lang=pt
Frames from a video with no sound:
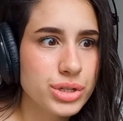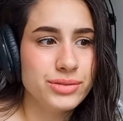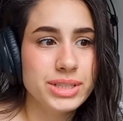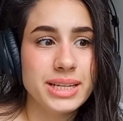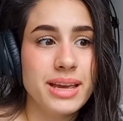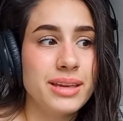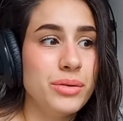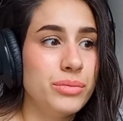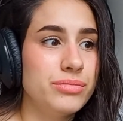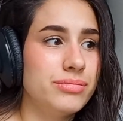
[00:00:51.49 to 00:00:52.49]
se você quer que
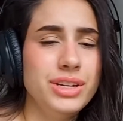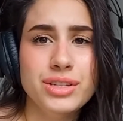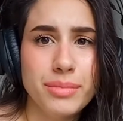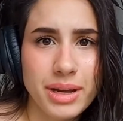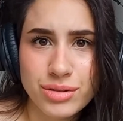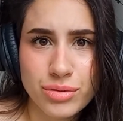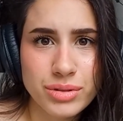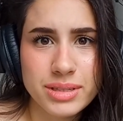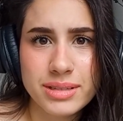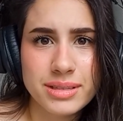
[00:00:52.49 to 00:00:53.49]
eu veja mais
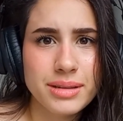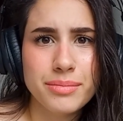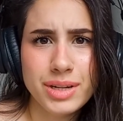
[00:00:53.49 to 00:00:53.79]
coisas assim,